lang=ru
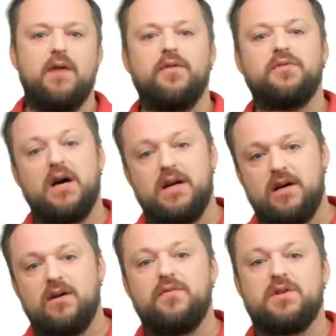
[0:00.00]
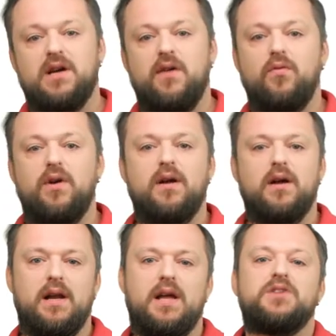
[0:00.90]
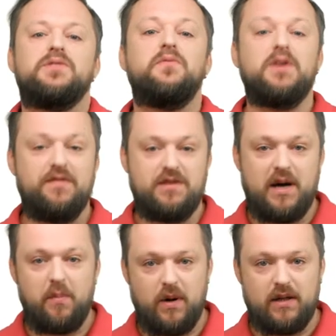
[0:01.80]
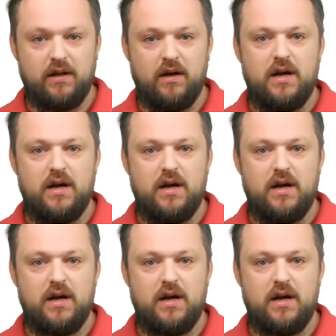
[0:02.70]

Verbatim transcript: Во-вторых, в разговоре легче выявить обман.